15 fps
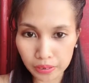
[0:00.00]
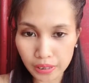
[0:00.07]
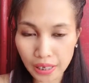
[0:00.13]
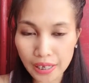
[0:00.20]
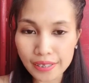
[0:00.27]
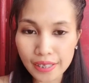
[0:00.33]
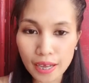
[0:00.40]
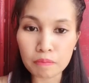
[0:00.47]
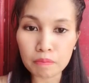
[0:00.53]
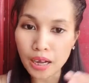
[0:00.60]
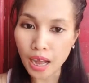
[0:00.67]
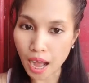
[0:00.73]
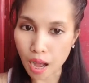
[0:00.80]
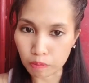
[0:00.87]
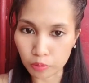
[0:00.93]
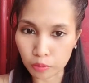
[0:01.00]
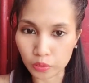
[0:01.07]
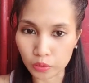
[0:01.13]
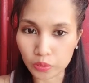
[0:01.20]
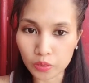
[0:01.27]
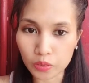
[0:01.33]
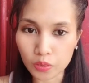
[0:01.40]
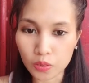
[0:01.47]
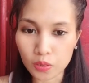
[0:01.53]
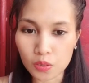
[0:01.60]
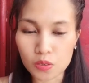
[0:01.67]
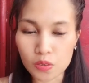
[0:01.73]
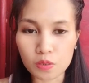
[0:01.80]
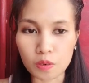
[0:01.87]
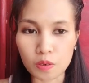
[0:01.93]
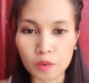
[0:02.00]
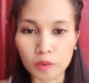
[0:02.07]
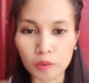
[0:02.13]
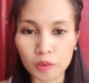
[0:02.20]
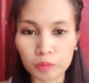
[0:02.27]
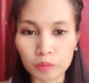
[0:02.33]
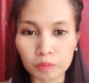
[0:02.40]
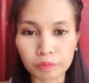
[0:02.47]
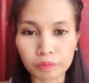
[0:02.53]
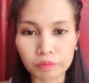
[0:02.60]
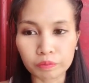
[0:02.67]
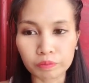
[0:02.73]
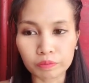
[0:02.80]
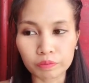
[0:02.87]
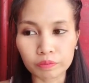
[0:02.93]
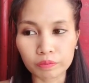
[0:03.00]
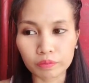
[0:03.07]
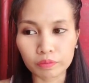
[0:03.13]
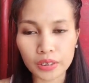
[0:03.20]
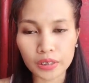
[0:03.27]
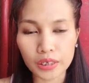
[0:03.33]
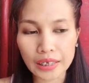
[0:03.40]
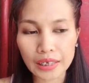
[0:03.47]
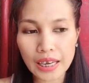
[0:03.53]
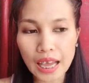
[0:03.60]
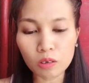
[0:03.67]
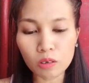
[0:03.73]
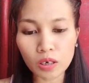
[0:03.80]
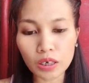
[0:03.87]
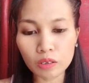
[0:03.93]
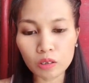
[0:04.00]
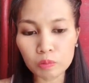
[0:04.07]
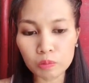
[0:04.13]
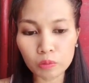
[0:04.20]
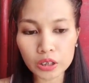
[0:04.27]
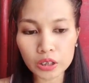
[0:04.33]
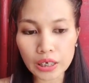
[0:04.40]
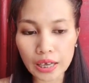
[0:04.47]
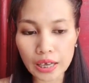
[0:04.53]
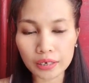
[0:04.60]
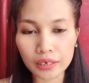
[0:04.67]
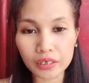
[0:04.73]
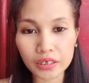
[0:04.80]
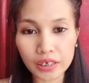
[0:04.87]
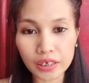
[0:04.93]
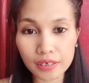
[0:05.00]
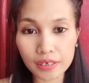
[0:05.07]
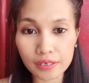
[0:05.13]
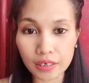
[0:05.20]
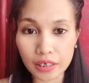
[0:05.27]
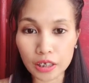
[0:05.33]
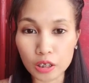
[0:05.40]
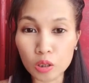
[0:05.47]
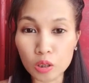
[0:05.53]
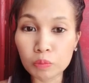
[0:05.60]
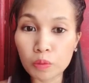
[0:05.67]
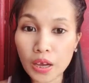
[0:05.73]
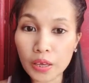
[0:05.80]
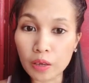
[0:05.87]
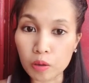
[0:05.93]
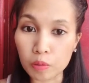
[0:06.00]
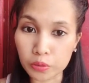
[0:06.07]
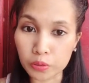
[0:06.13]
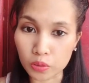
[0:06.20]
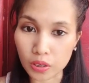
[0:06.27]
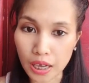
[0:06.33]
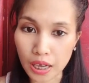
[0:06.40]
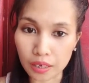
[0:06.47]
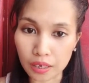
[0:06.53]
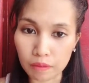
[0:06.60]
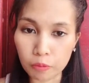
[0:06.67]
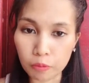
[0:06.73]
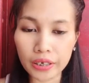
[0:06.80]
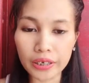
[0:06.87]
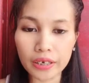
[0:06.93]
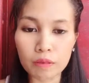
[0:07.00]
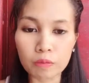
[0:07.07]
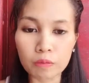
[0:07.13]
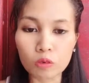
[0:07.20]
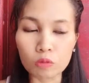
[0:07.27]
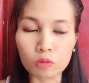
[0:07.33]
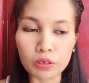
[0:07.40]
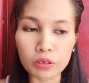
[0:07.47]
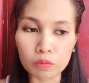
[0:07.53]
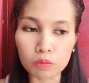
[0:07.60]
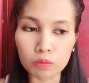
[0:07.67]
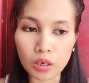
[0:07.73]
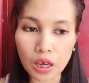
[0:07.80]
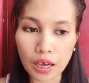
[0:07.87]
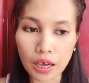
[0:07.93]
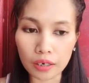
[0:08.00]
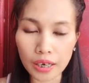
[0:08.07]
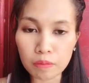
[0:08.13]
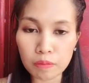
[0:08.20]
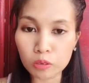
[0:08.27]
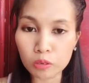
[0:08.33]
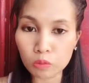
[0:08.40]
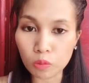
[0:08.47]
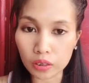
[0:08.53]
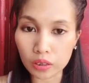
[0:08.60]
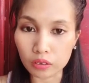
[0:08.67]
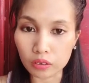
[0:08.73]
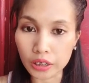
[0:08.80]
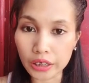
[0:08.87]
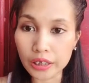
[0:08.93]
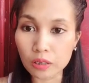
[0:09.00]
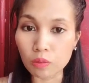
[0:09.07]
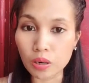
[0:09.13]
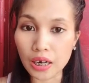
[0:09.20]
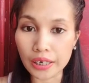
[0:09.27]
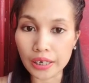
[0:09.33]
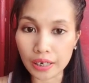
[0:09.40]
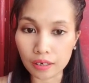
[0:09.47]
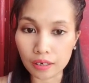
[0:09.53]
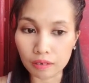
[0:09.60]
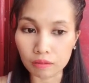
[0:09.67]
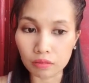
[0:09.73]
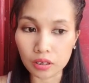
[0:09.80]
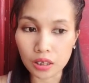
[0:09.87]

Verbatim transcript: sa isang maghapon so hinaluan ko po siya ng chia seed yun po ay optional pwede ka pong uminom ng lemon water na wala ng